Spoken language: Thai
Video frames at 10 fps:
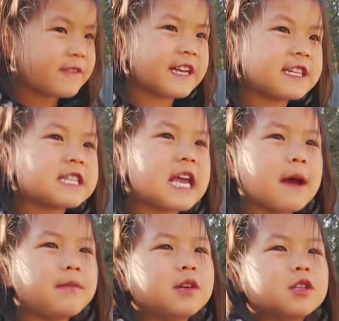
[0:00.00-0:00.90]
this
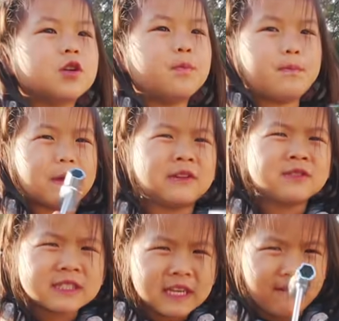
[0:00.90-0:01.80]
hammer to
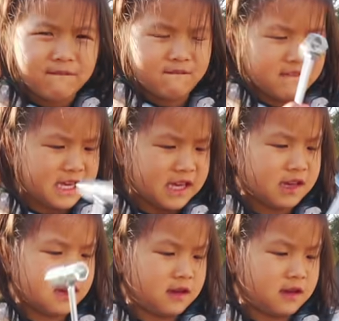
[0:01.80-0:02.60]
build something